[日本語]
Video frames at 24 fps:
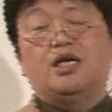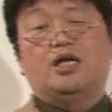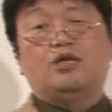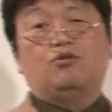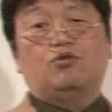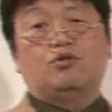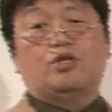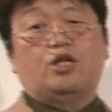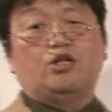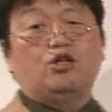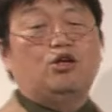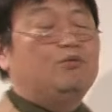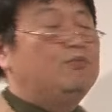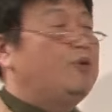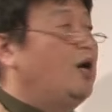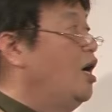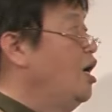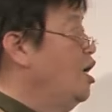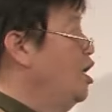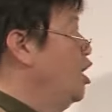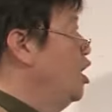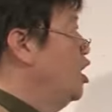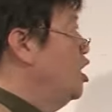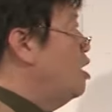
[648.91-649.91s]
ないと例えば
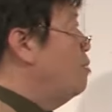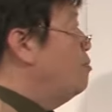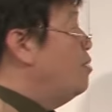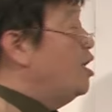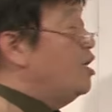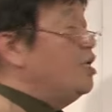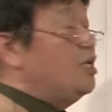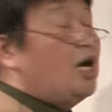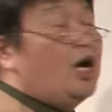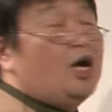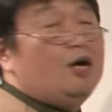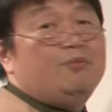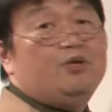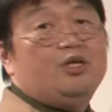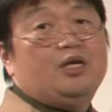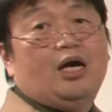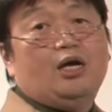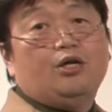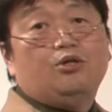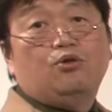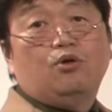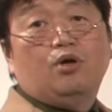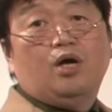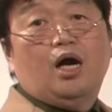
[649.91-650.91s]
八神
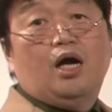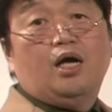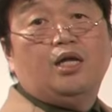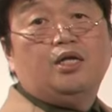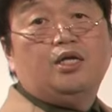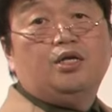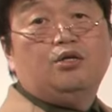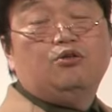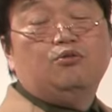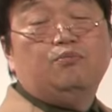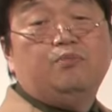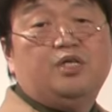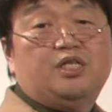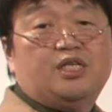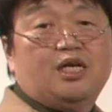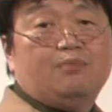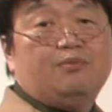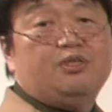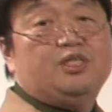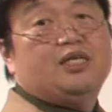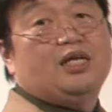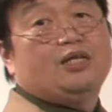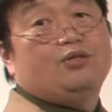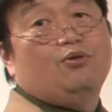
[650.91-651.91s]
ライト側にいる
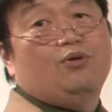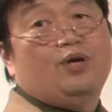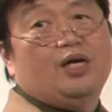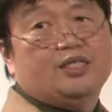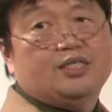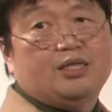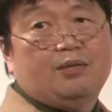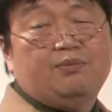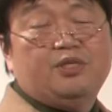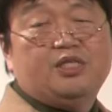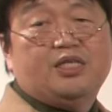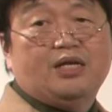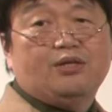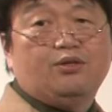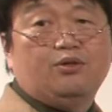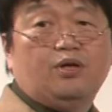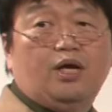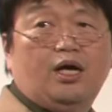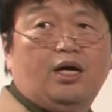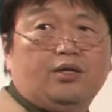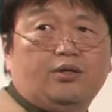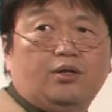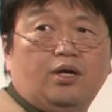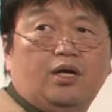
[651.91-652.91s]
ミサミサとかさミサ、
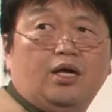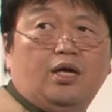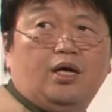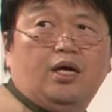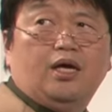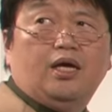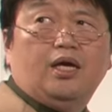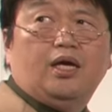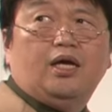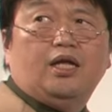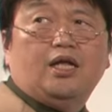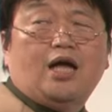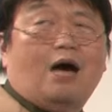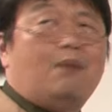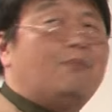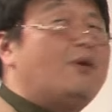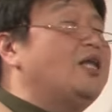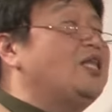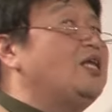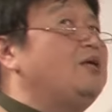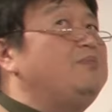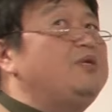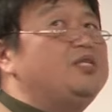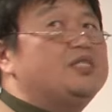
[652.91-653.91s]
えー、
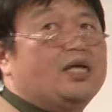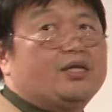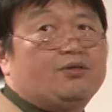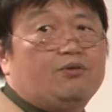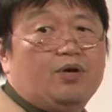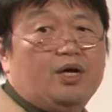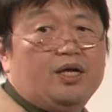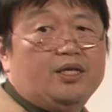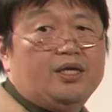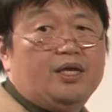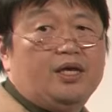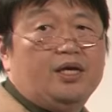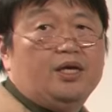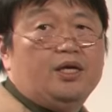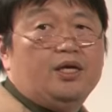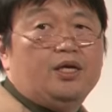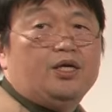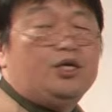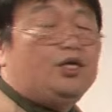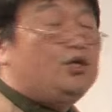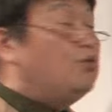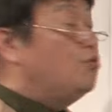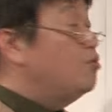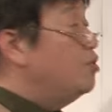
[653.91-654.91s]
アマネミサとかね
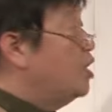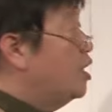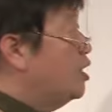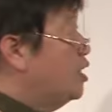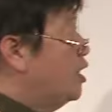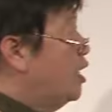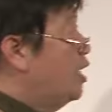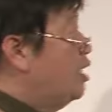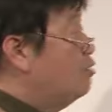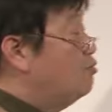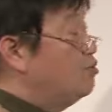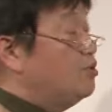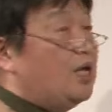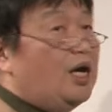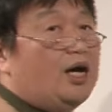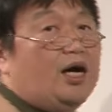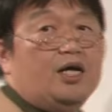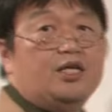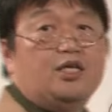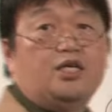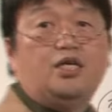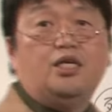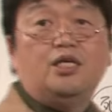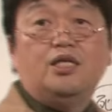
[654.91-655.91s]
いろんなキャラクター
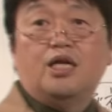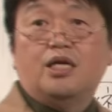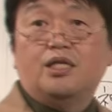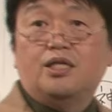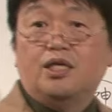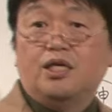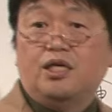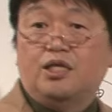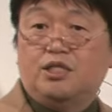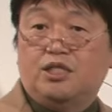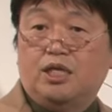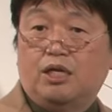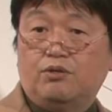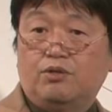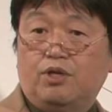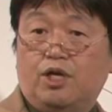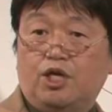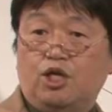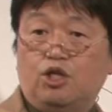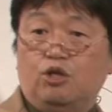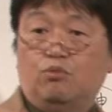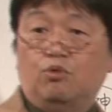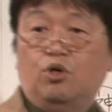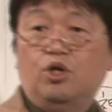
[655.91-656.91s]
が気になってきちゃうんだ
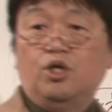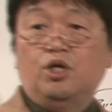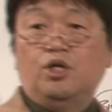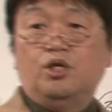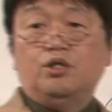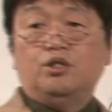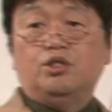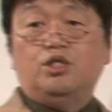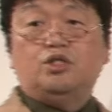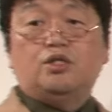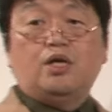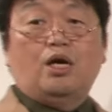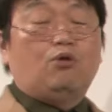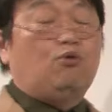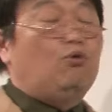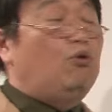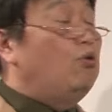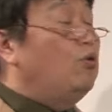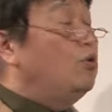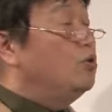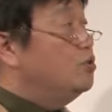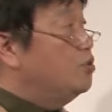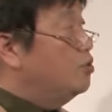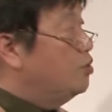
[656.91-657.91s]
けども実は
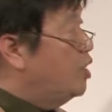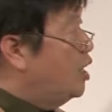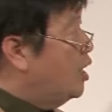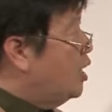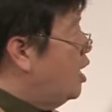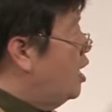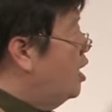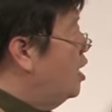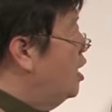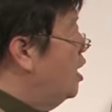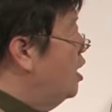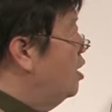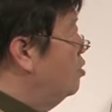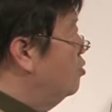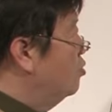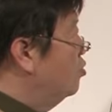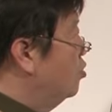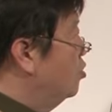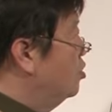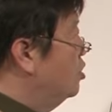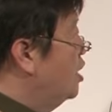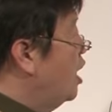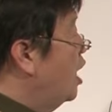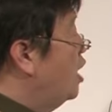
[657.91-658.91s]
構造で考える
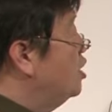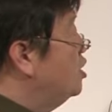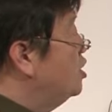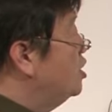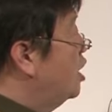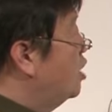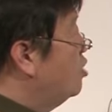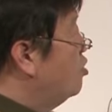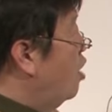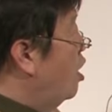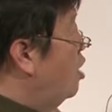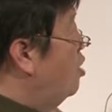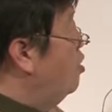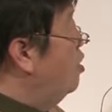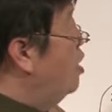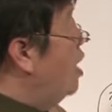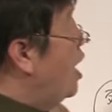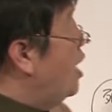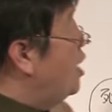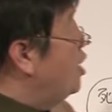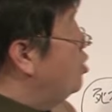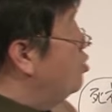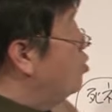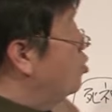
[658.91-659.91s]
と大事なのは
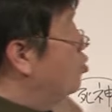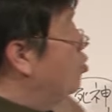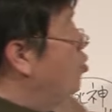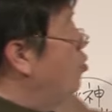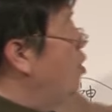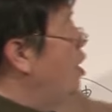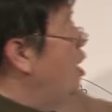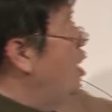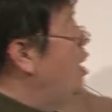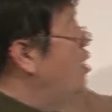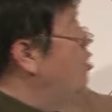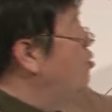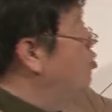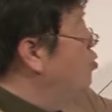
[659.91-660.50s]
ライトとエ